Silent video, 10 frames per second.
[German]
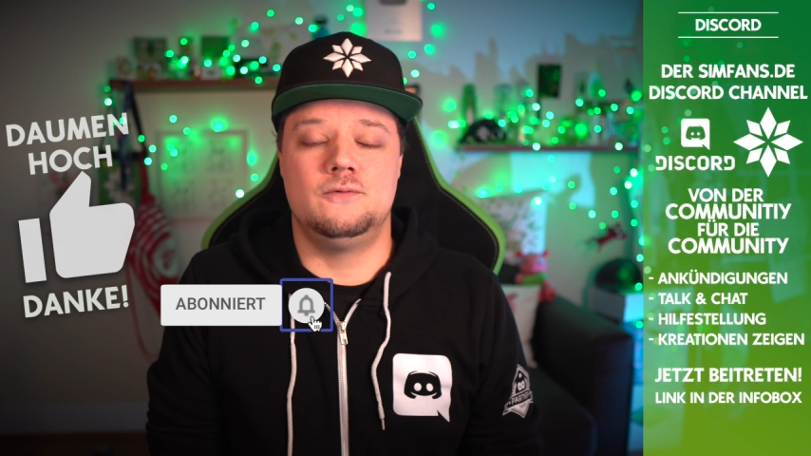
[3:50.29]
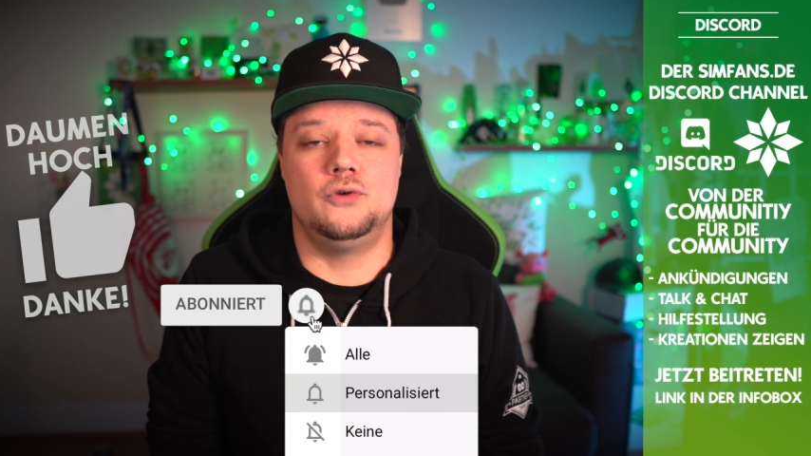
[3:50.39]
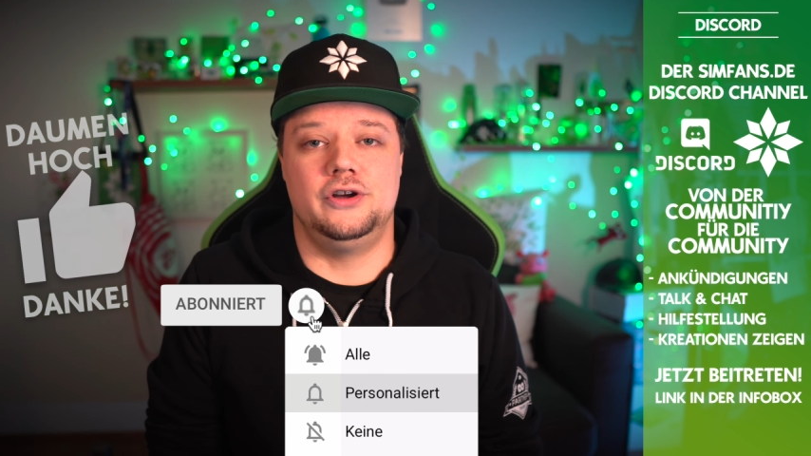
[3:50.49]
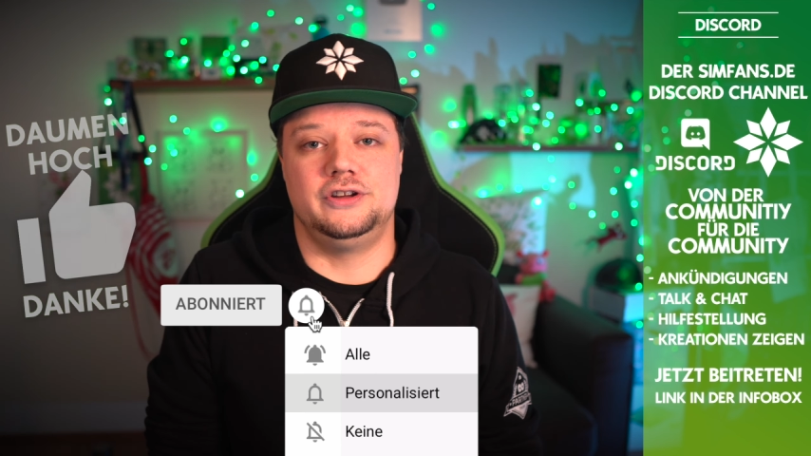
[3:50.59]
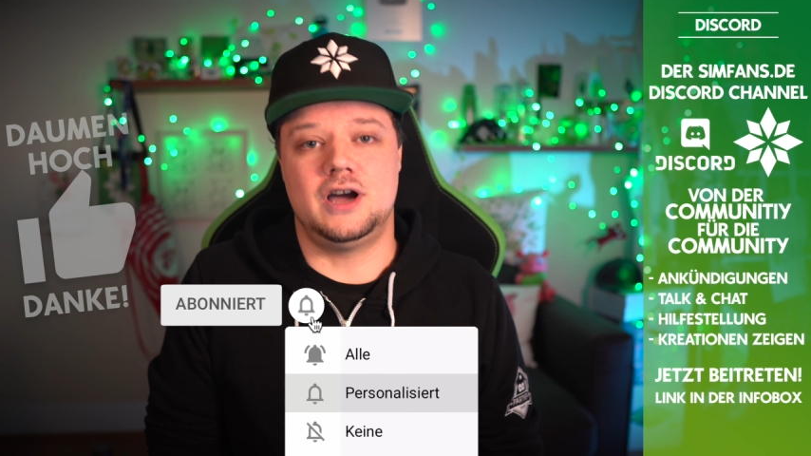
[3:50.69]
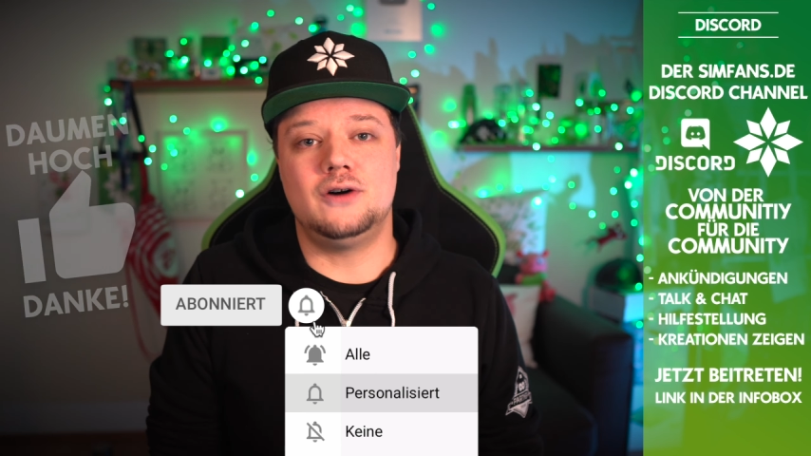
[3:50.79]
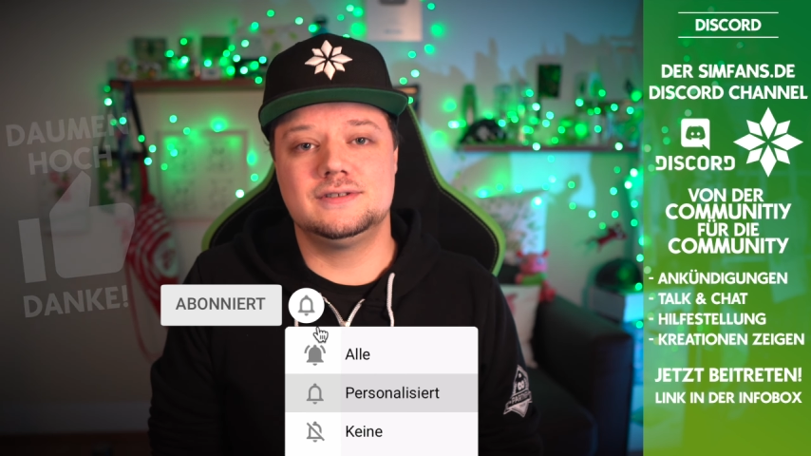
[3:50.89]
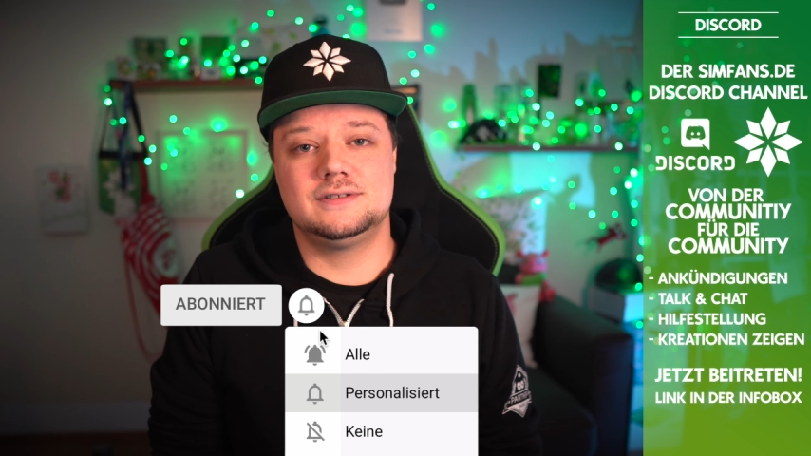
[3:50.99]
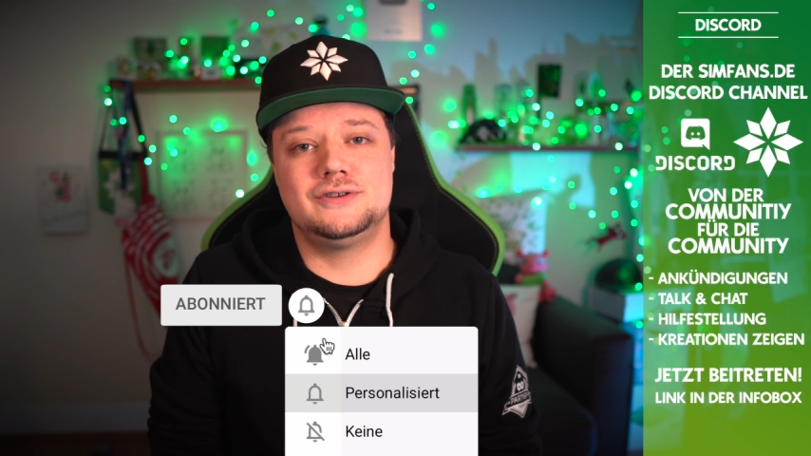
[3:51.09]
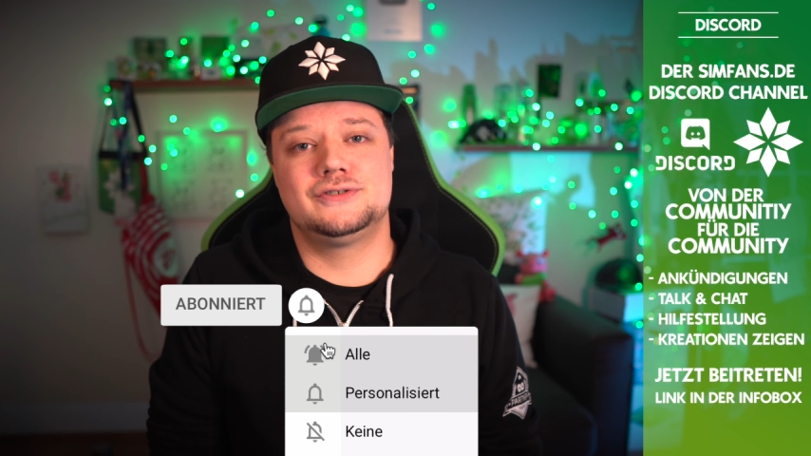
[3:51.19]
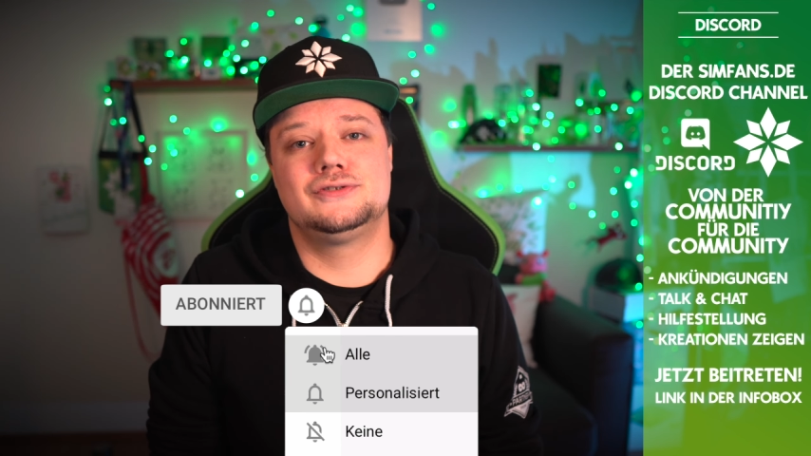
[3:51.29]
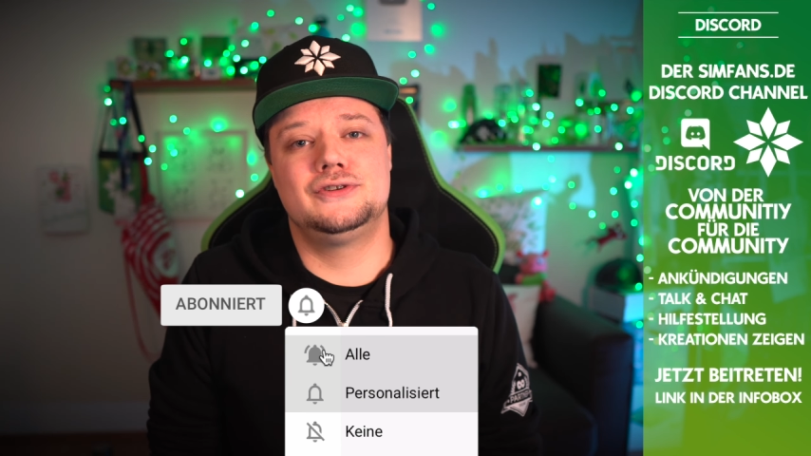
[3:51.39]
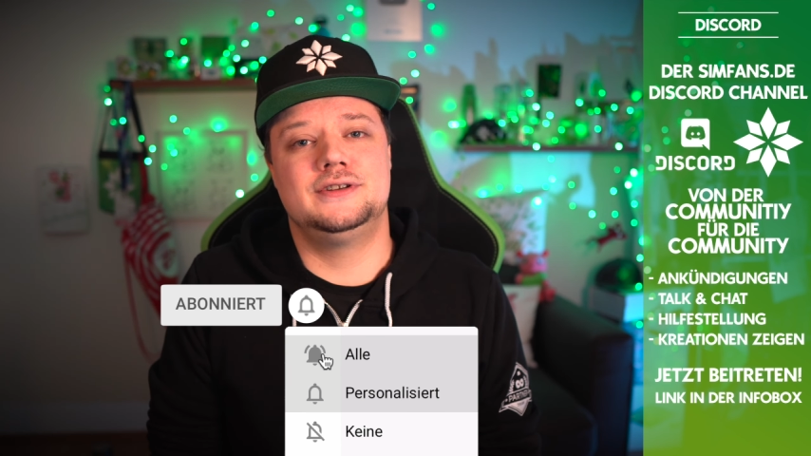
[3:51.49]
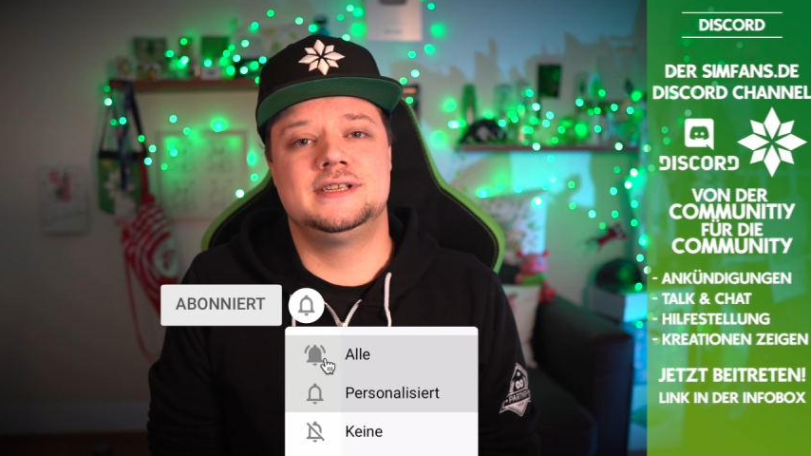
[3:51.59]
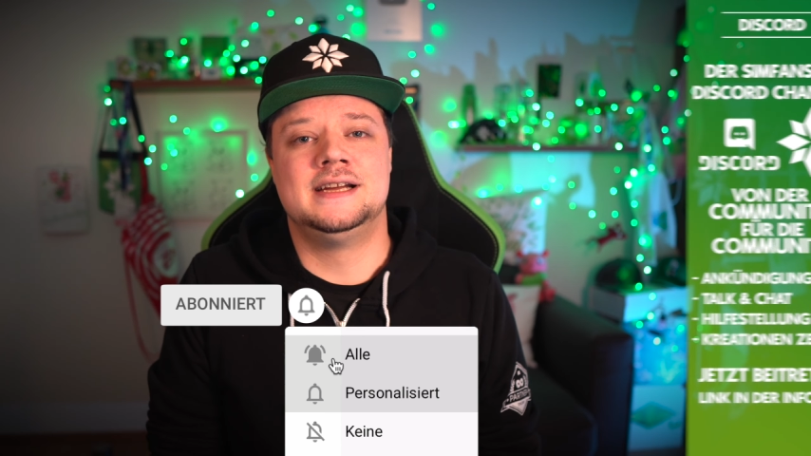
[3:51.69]
wo ihr euch austauschen
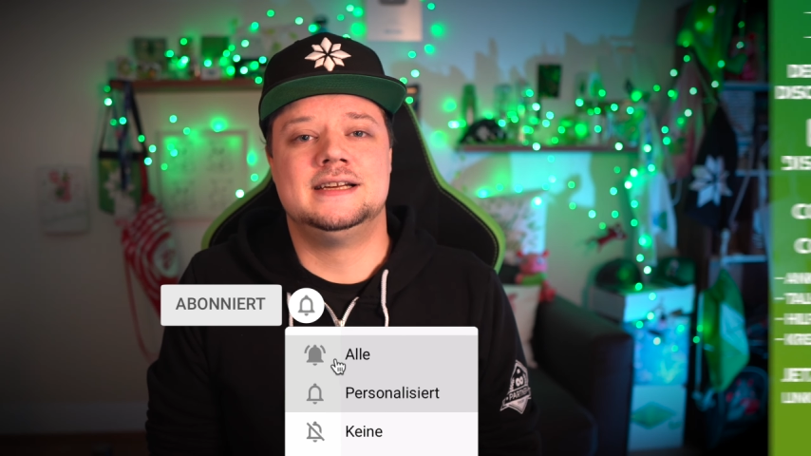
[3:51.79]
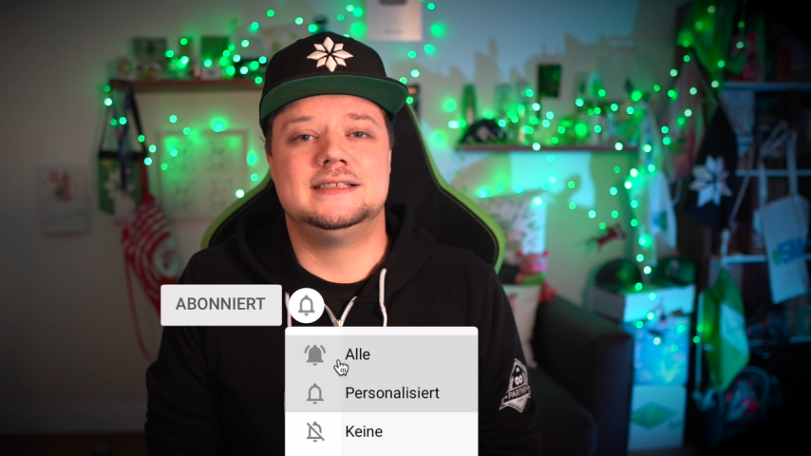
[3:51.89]
könnt.